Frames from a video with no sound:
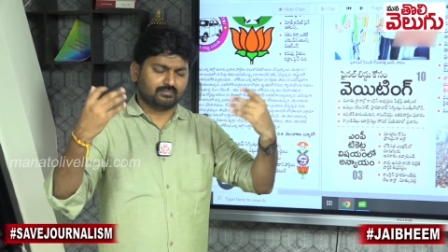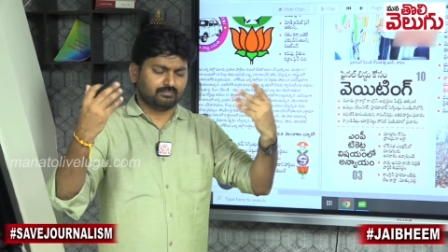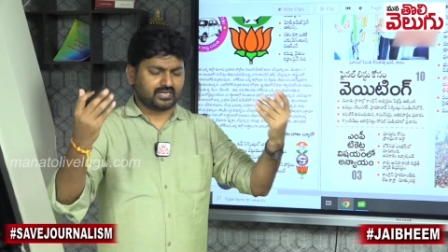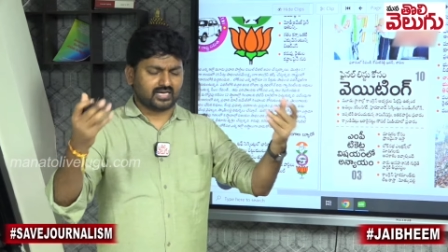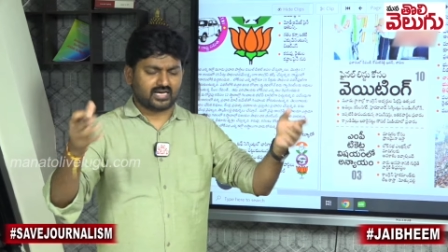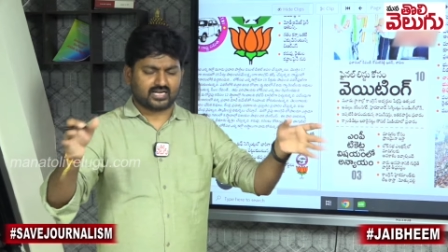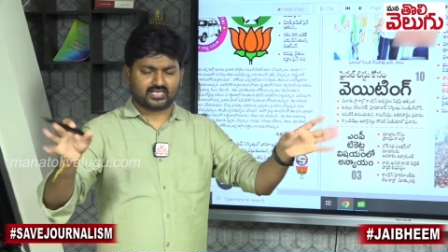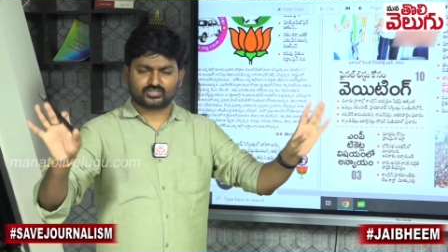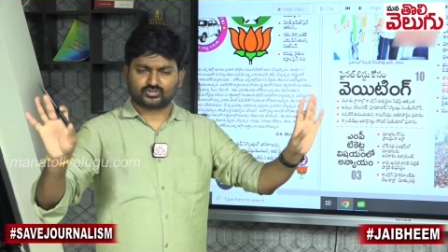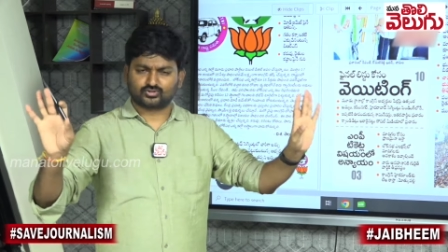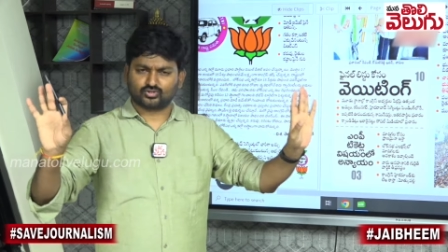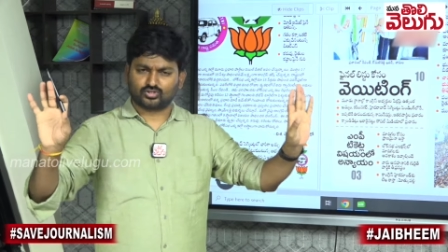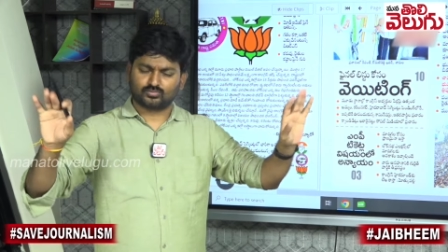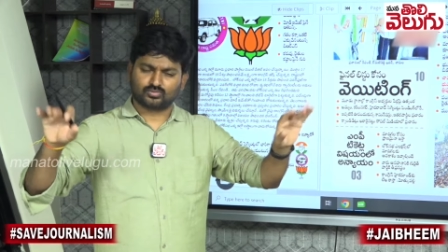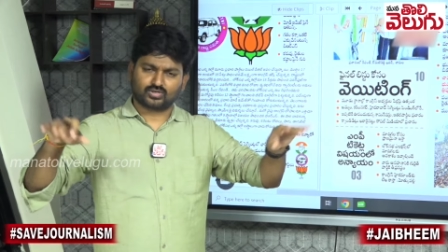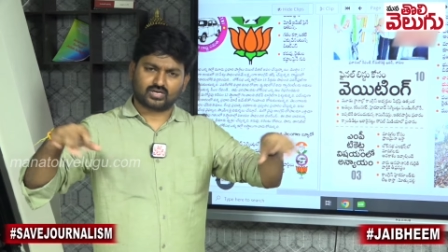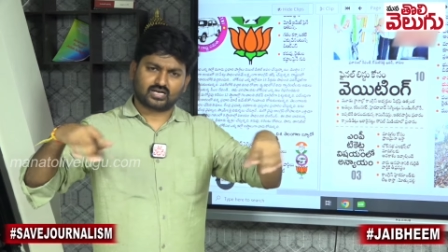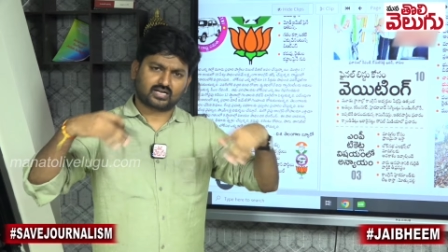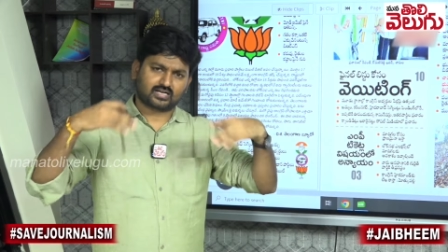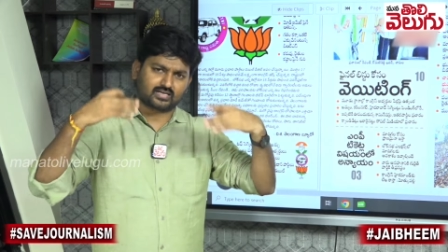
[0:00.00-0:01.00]
బీఆర్ఎస్తో
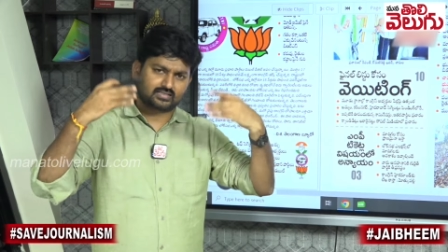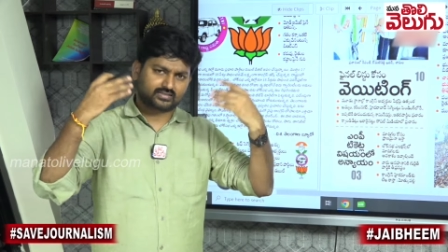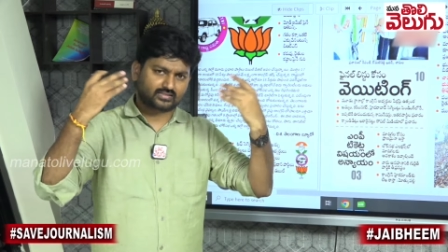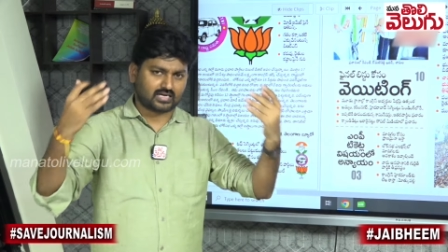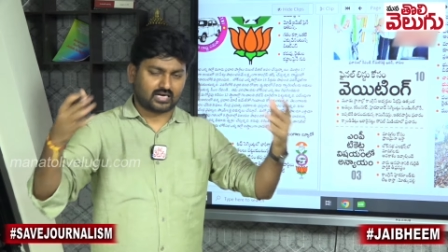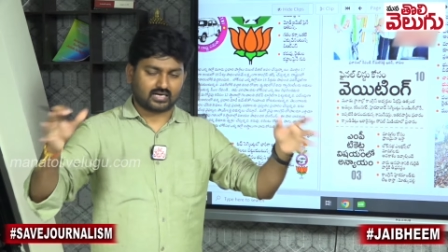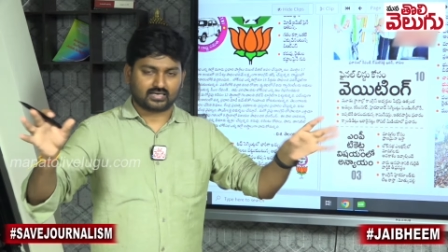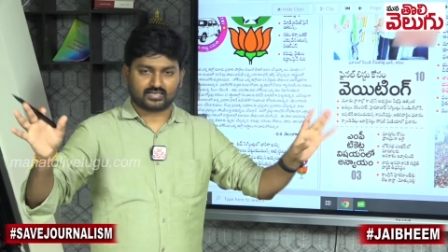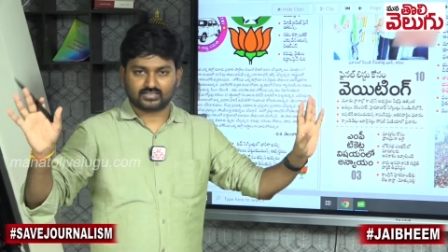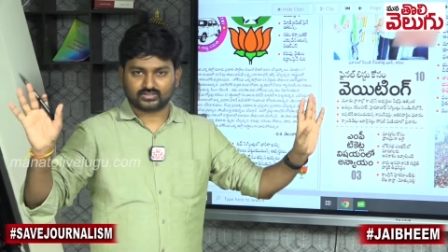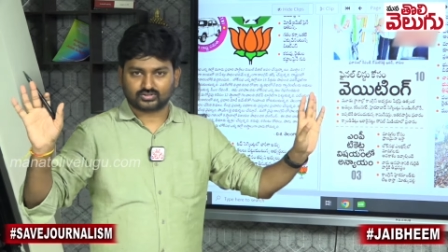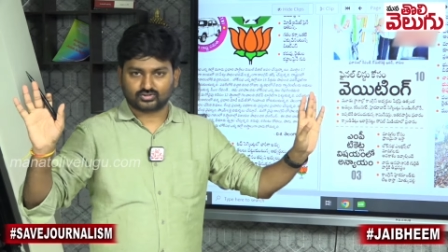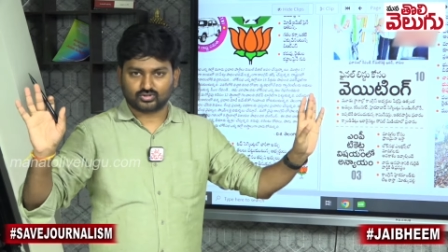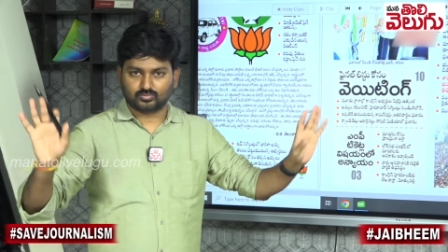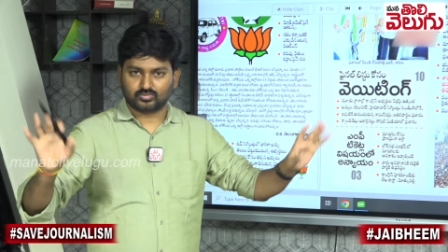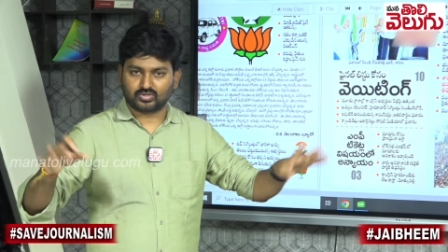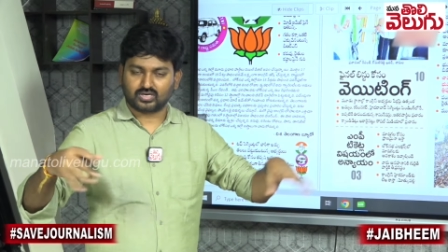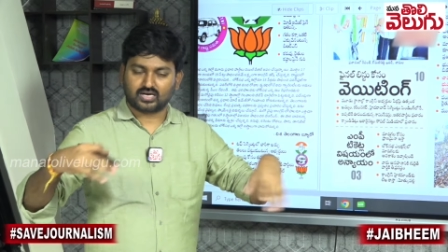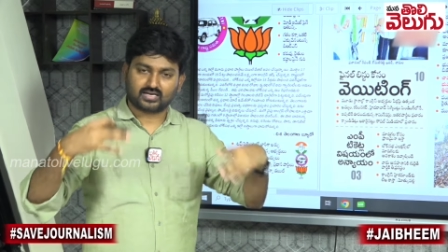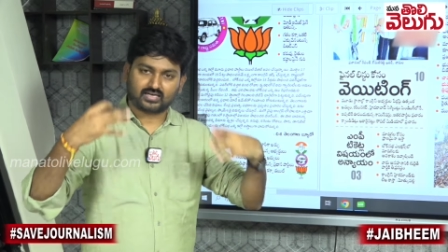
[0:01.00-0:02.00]
ములాఖత్ కాంగ్రెస్తో
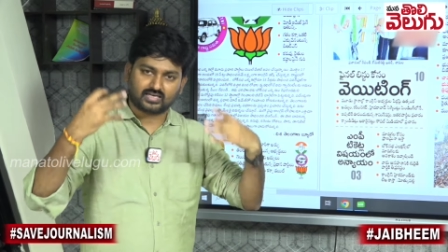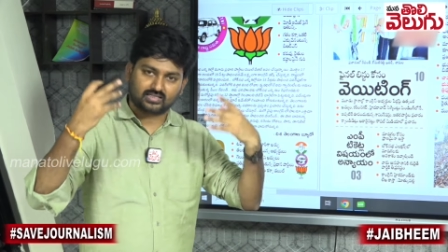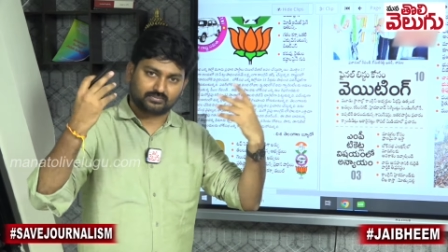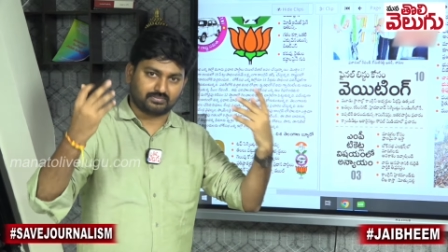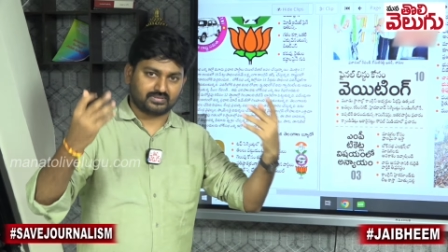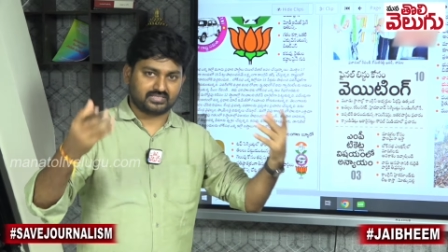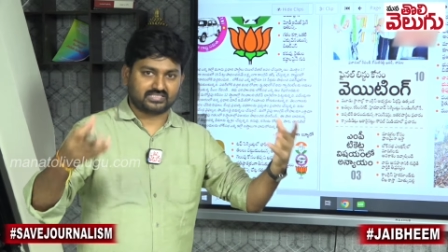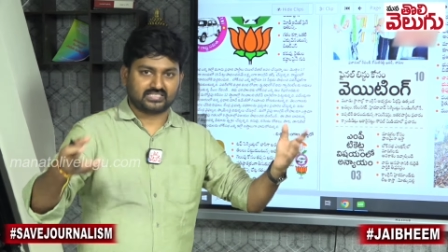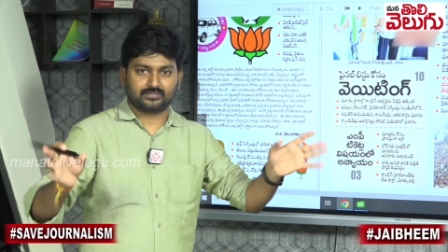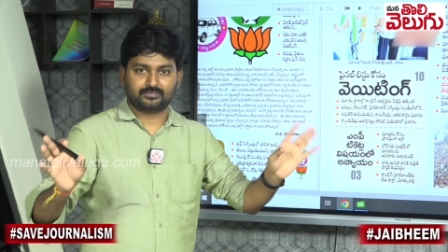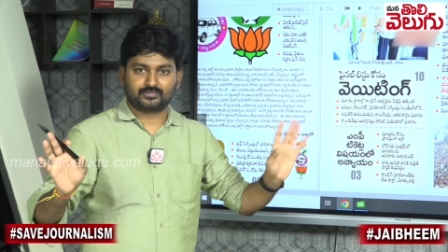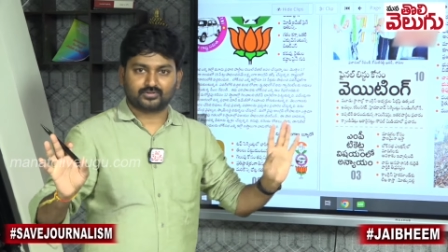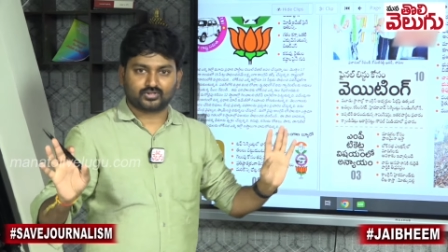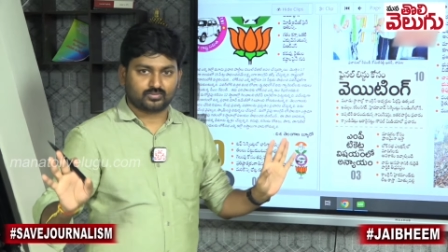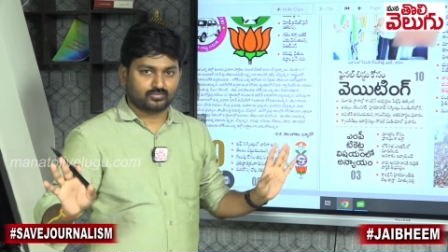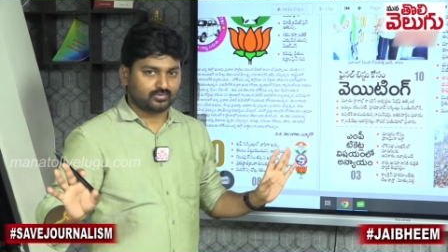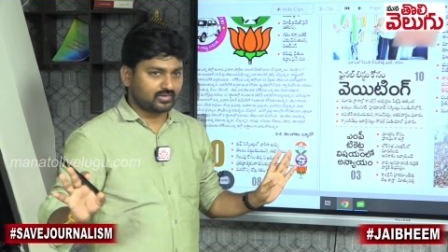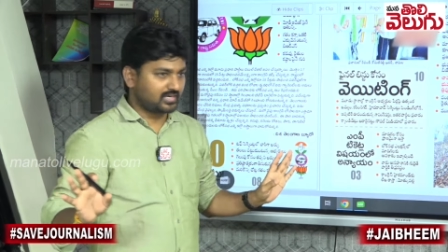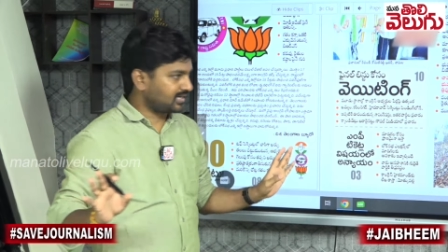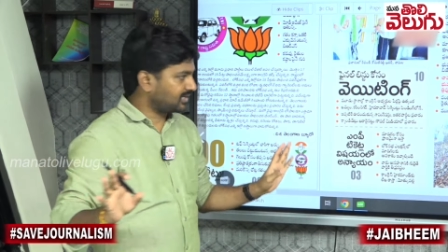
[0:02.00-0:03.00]
ములాఖత్ బీజేపీతో
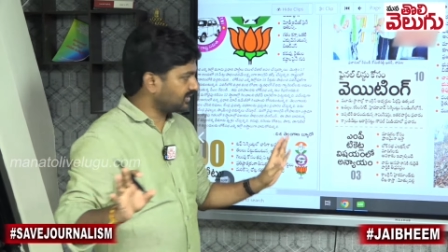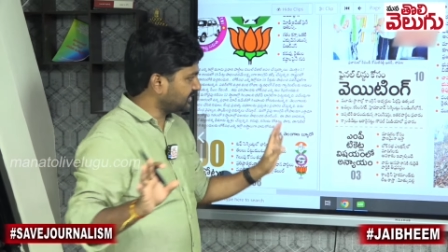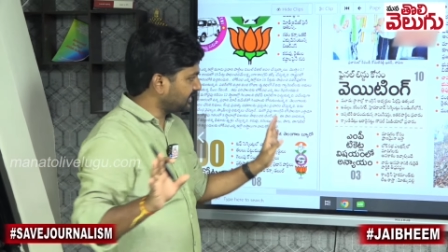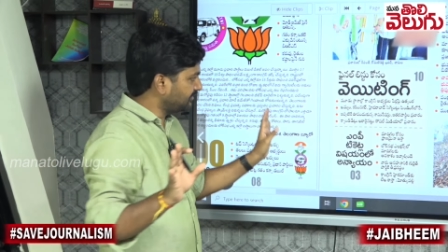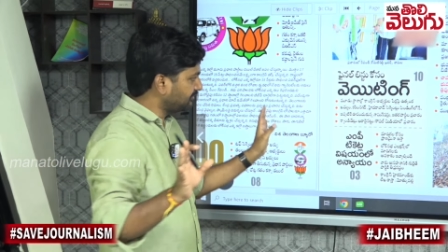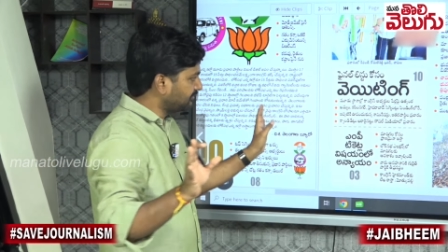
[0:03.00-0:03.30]
ములాఖత్